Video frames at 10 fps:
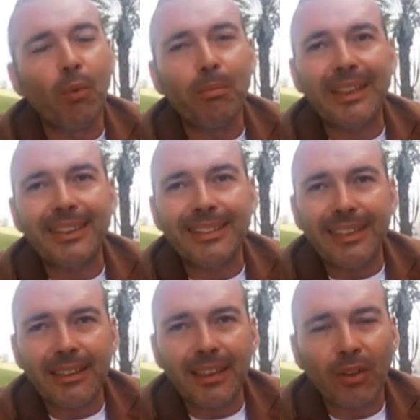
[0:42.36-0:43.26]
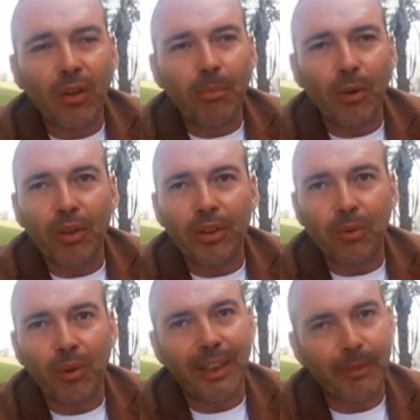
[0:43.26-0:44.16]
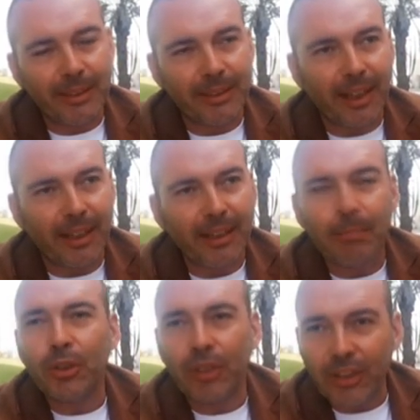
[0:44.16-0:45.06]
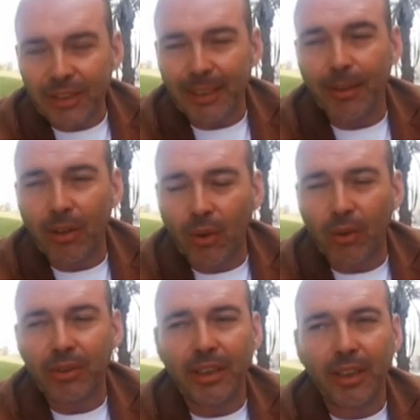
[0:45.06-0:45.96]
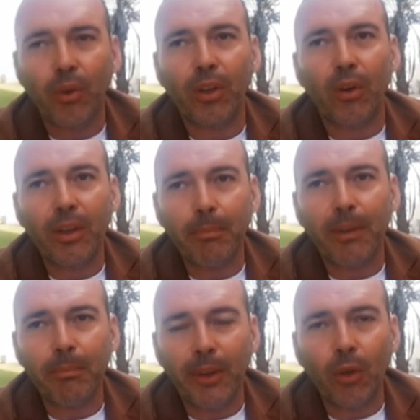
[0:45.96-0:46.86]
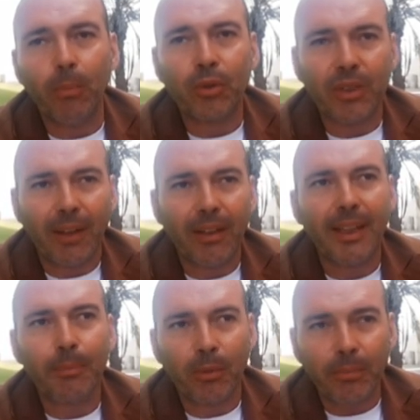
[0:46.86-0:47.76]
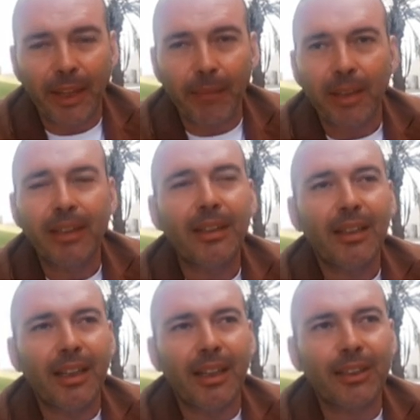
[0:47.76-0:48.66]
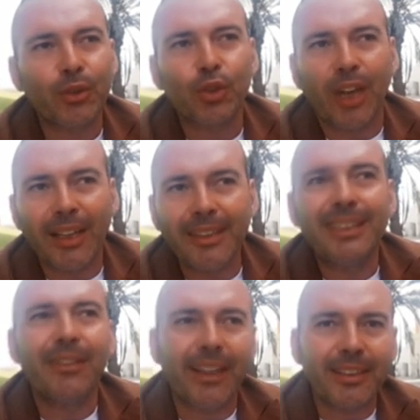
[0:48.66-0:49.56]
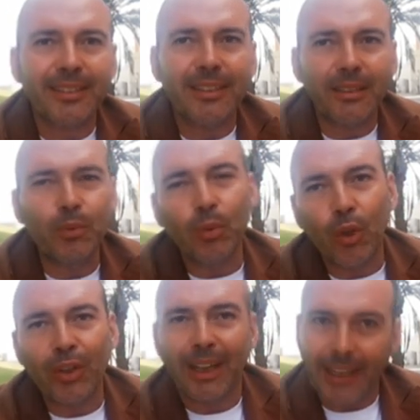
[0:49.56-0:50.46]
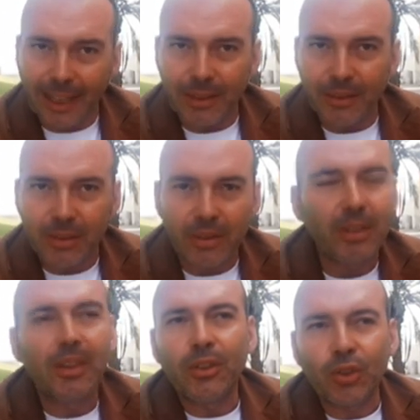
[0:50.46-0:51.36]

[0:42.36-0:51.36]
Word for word: un mini sindaco per ogni scuola elementare e ci siamo accorti che ogni bambino portava dei problemi eh, sociali diversi uno dall'altro,